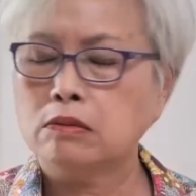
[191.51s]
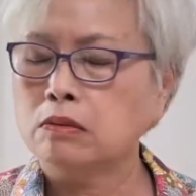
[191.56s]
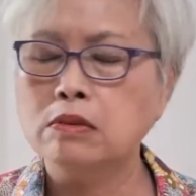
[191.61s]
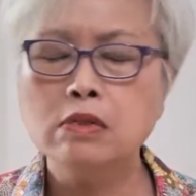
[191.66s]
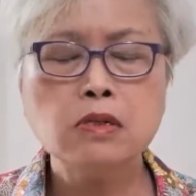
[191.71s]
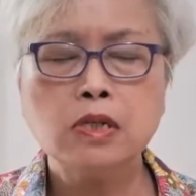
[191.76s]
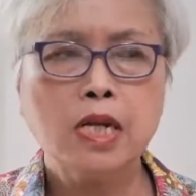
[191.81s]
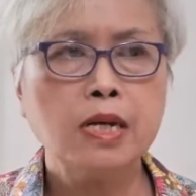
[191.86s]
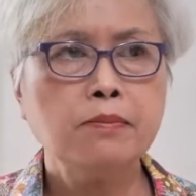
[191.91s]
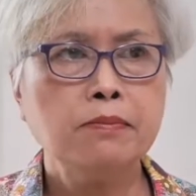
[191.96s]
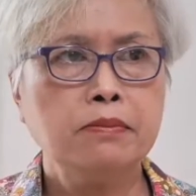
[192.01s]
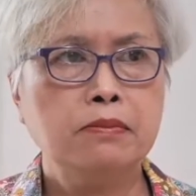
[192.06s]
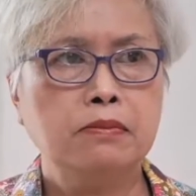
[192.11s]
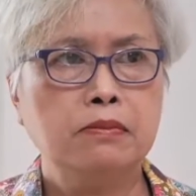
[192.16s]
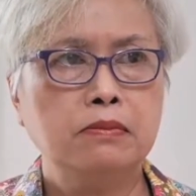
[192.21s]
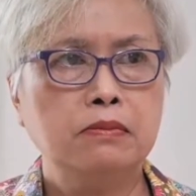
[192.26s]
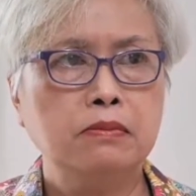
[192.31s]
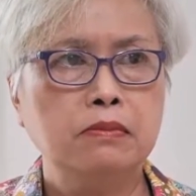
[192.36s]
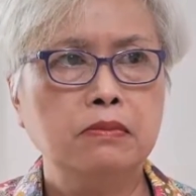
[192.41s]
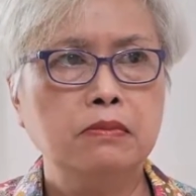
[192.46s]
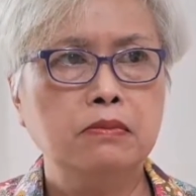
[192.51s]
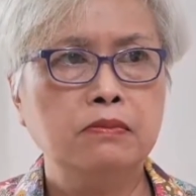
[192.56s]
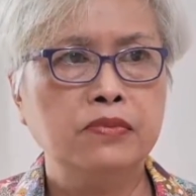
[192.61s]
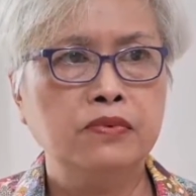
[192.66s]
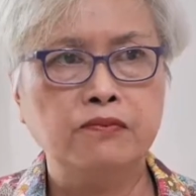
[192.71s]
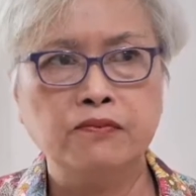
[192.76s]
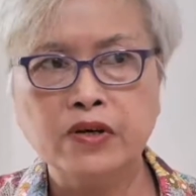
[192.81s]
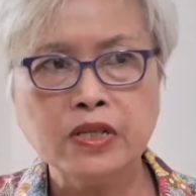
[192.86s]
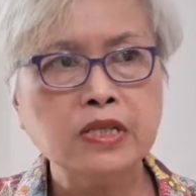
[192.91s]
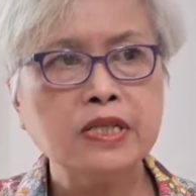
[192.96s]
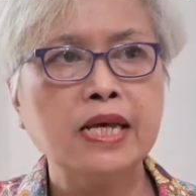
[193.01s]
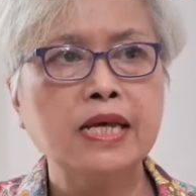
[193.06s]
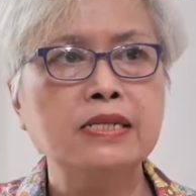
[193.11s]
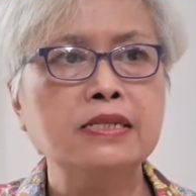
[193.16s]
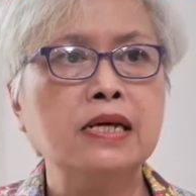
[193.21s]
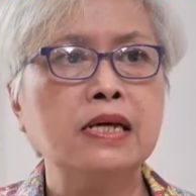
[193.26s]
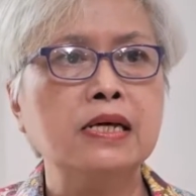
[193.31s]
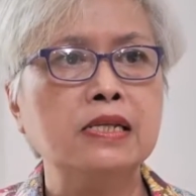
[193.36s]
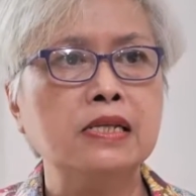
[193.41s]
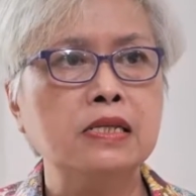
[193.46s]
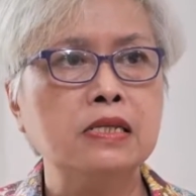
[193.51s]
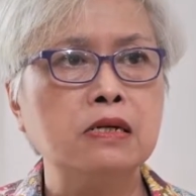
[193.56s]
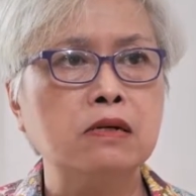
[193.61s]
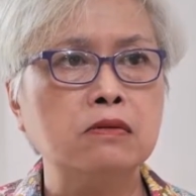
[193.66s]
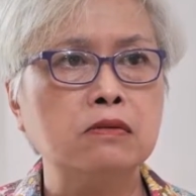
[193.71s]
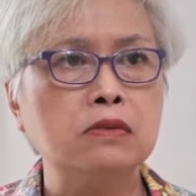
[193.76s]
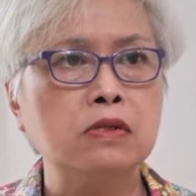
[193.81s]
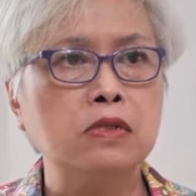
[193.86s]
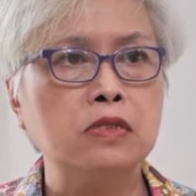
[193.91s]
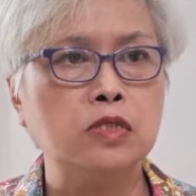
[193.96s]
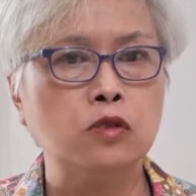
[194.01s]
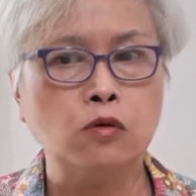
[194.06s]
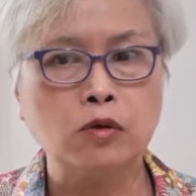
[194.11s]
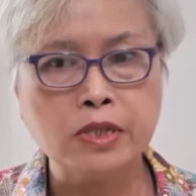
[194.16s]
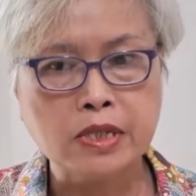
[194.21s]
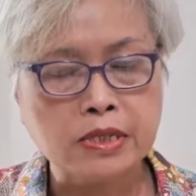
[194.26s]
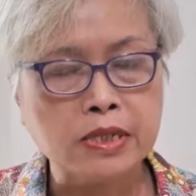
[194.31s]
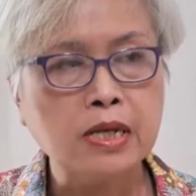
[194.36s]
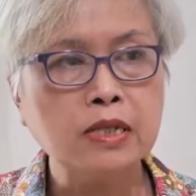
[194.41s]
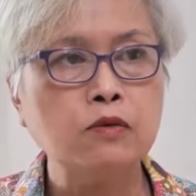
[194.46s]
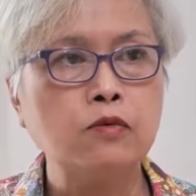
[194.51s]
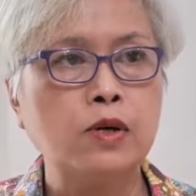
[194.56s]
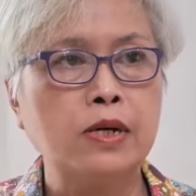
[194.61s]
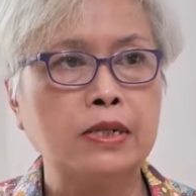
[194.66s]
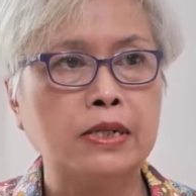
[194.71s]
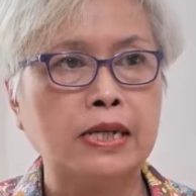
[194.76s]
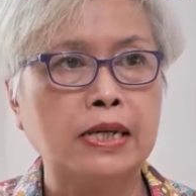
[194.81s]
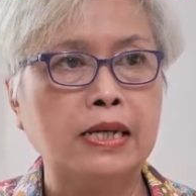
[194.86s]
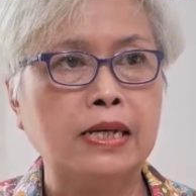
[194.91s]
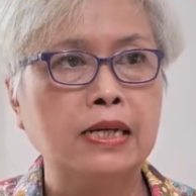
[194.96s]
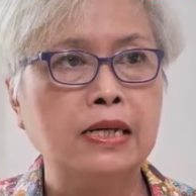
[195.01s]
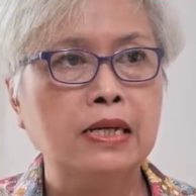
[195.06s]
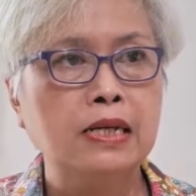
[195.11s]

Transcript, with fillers: nhức lắm vất ngay giày đi được không được chỉ có đi đất hoặc là